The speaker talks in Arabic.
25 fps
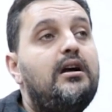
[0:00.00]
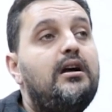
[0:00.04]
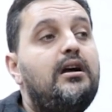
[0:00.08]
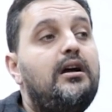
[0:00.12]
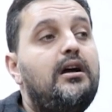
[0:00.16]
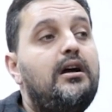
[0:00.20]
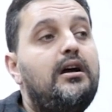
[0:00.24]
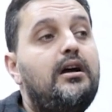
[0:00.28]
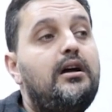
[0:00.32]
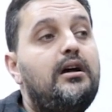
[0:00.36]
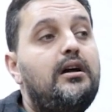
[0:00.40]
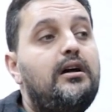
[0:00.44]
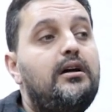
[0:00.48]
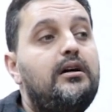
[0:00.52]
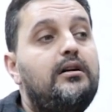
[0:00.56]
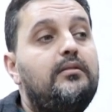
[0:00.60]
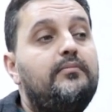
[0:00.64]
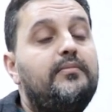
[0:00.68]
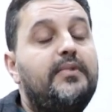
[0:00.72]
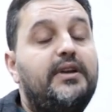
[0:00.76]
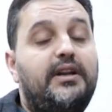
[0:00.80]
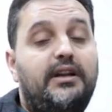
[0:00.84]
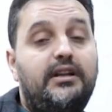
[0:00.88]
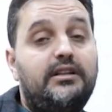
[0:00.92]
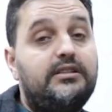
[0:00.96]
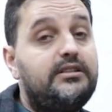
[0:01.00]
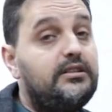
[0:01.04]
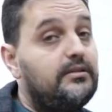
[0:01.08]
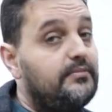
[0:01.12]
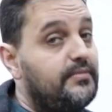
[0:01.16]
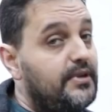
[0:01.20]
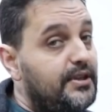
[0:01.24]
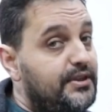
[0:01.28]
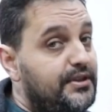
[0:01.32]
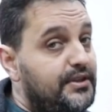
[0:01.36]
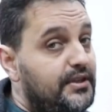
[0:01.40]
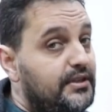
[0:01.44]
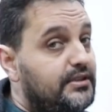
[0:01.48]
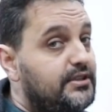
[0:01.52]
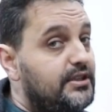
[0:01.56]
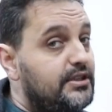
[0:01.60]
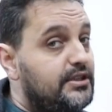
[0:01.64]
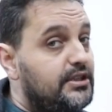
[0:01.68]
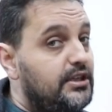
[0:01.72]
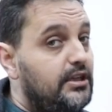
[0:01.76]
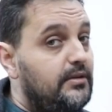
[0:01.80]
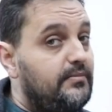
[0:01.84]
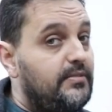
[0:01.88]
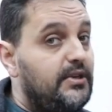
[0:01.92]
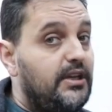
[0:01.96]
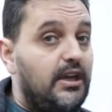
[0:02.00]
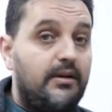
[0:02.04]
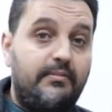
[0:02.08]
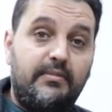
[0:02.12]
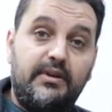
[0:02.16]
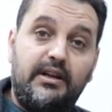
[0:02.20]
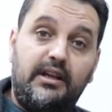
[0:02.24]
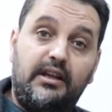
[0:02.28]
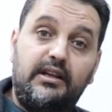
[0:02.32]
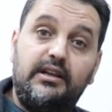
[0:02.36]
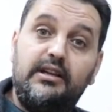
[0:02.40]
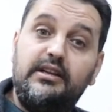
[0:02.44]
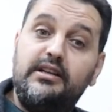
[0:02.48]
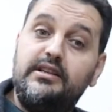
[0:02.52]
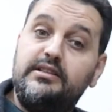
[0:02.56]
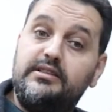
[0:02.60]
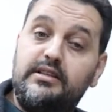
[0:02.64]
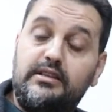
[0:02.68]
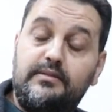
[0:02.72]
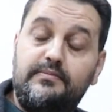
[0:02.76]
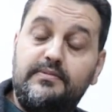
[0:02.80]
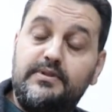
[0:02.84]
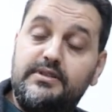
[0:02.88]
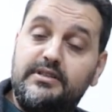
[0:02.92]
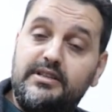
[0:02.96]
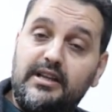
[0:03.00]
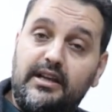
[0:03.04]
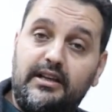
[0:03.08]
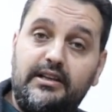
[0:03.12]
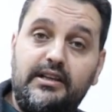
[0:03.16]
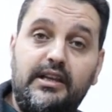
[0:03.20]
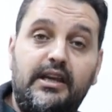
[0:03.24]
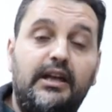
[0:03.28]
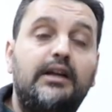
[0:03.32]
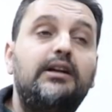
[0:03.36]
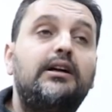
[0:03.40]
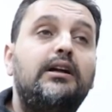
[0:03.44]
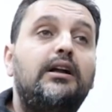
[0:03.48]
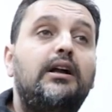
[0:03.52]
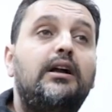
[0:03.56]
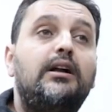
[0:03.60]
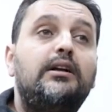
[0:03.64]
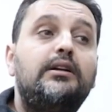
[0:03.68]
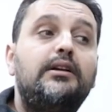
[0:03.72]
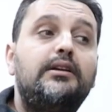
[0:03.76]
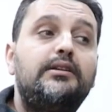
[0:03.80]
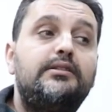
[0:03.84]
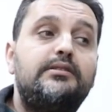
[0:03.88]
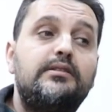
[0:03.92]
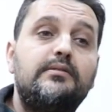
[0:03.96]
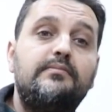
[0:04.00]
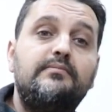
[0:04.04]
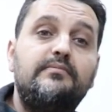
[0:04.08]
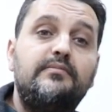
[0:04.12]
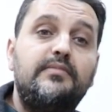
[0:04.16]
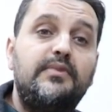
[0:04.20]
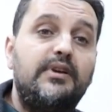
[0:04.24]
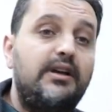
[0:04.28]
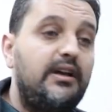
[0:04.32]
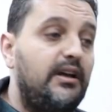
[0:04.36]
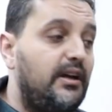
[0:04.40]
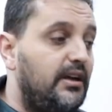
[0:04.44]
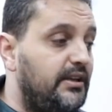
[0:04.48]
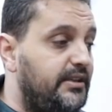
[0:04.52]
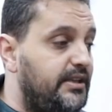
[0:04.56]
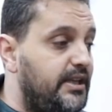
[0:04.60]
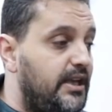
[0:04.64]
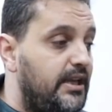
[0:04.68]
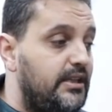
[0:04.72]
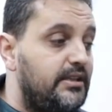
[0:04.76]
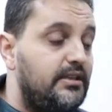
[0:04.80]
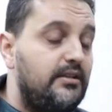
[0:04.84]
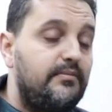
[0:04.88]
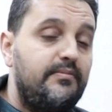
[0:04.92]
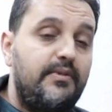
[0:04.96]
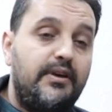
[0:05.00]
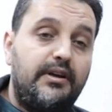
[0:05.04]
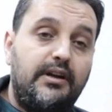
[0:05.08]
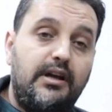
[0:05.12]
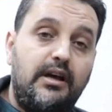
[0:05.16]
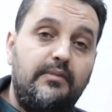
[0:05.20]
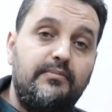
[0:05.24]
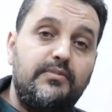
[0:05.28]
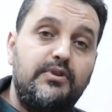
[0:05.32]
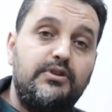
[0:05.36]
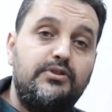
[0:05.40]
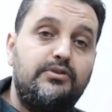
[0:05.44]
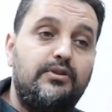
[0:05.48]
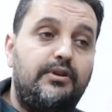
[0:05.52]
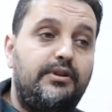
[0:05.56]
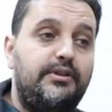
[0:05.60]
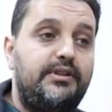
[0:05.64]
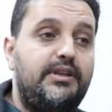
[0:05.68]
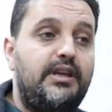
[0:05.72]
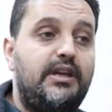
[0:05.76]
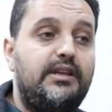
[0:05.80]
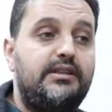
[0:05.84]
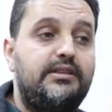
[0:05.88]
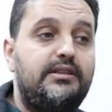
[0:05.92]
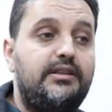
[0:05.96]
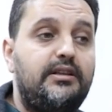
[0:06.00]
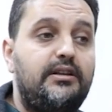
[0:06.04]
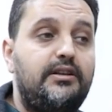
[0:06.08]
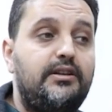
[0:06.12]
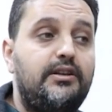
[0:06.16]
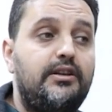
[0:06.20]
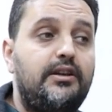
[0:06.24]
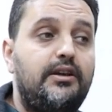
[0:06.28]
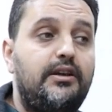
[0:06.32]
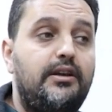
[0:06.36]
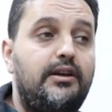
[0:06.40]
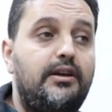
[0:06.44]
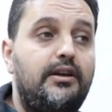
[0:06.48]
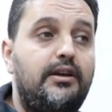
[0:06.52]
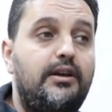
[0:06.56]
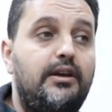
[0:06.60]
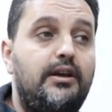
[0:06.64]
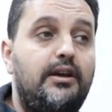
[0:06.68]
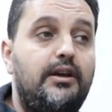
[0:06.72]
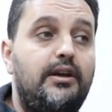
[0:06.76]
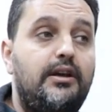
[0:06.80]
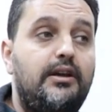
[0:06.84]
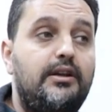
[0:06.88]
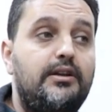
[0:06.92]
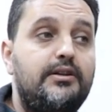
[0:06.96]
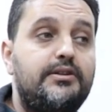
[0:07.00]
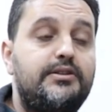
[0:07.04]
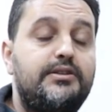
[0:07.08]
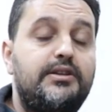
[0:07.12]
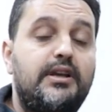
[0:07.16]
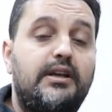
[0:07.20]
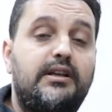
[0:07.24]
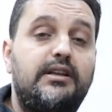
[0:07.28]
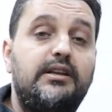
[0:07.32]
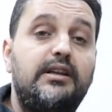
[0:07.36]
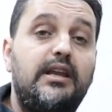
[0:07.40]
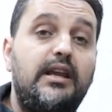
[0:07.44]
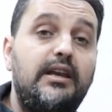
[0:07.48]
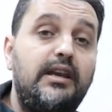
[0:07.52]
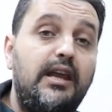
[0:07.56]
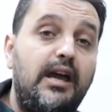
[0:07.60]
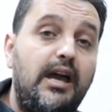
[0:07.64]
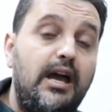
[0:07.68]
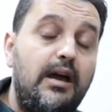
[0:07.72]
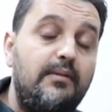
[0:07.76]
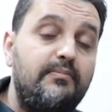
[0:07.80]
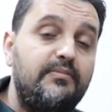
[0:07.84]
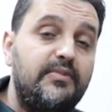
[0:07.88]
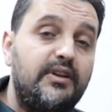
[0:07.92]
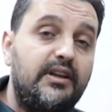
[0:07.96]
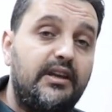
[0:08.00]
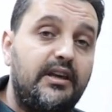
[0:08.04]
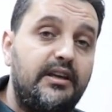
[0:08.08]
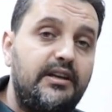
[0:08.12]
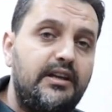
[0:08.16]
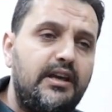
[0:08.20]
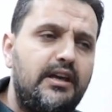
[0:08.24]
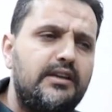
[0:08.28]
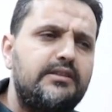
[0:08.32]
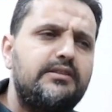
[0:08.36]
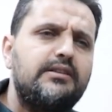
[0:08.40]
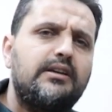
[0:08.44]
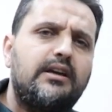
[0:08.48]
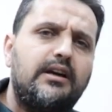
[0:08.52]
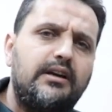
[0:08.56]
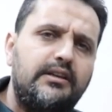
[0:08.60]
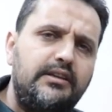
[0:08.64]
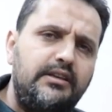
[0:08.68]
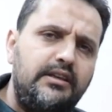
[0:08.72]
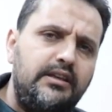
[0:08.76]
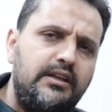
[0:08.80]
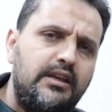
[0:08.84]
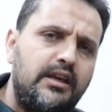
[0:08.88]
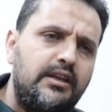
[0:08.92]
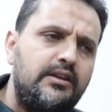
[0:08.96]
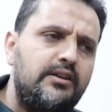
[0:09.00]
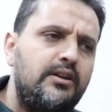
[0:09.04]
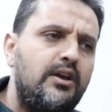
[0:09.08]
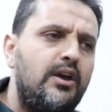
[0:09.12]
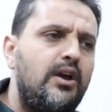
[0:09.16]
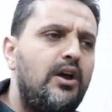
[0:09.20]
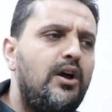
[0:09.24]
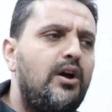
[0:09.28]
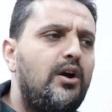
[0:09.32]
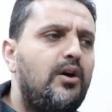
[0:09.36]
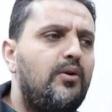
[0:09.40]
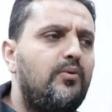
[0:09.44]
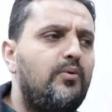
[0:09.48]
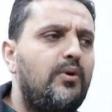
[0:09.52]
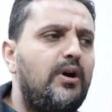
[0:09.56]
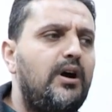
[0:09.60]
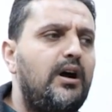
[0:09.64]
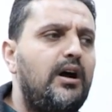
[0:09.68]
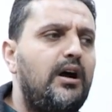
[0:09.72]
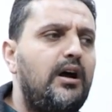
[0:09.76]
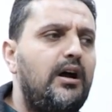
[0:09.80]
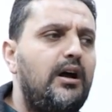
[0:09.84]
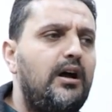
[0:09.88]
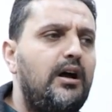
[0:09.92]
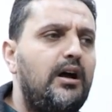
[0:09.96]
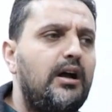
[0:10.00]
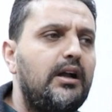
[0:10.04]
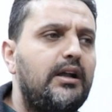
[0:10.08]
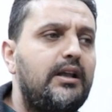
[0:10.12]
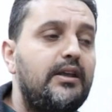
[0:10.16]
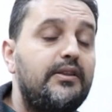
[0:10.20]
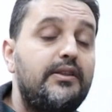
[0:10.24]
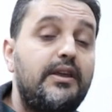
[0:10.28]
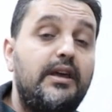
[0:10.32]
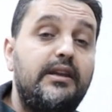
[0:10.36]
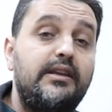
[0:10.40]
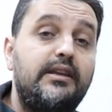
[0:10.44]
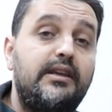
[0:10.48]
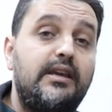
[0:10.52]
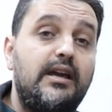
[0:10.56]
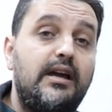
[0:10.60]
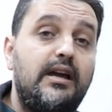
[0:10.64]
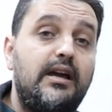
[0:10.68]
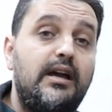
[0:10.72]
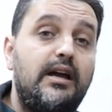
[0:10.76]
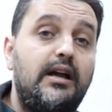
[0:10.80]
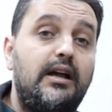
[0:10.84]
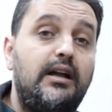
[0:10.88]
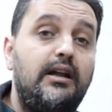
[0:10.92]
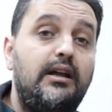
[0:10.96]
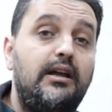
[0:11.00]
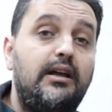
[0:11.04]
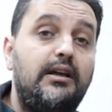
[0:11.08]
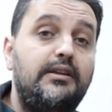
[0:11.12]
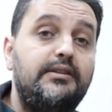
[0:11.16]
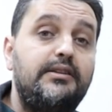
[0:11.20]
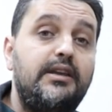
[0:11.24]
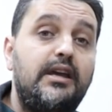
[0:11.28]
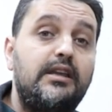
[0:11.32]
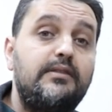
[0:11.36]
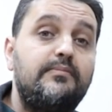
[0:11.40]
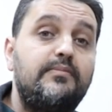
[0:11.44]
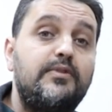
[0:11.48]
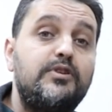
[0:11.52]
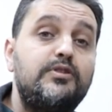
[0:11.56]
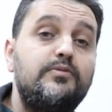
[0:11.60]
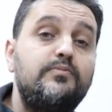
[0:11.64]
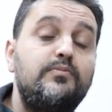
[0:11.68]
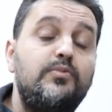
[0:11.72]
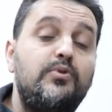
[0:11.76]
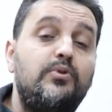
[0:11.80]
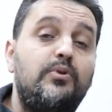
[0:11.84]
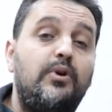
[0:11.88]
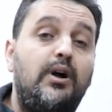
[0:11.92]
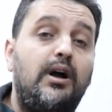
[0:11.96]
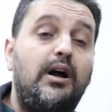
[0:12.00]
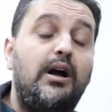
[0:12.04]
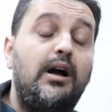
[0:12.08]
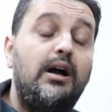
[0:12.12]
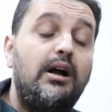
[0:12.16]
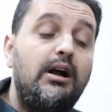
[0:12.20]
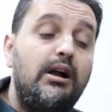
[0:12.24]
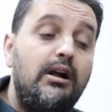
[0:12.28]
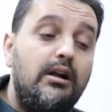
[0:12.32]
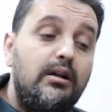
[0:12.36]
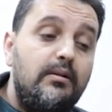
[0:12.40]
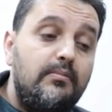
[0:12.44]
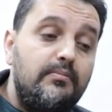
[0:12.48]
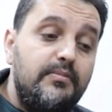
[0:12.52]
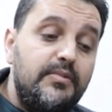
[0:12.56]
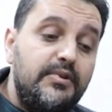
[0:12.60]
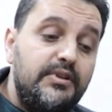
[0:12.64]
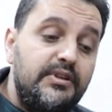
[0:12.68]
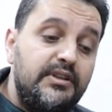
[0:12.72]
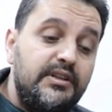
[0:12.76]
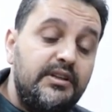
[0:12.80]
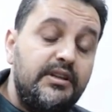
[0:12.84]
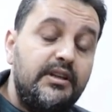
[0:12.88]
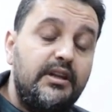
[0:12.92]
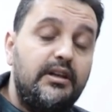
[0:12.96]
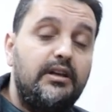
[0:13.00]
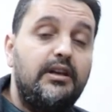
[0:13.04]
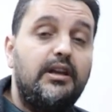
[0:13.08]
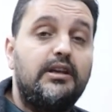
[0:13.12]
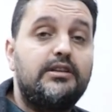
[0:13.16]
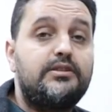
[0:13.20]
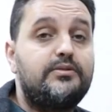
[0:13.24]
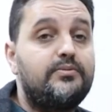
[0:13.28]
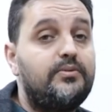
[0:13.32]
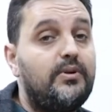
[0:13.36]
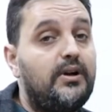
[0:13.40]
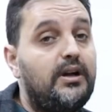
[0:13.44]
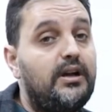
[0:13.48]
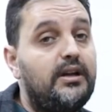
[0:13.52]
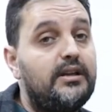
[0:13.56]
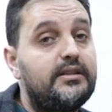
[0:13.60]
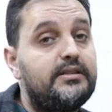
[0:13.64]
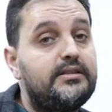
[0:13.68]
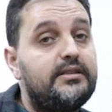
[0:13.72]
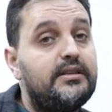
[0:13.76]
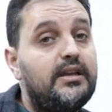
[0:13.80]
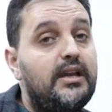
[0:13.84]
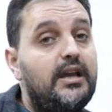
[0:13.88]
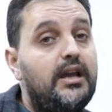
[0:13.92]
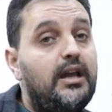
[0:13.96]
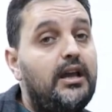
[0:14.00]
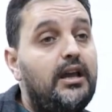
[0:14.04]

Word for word: آه، مرحلة البث التجريبي هي مرحلة ليست بالسهلة يتم إعداد البرامج وإعداد آه، الشكل العام للقناة تقنيا وكذلك إعداد مجموعة من الأصوات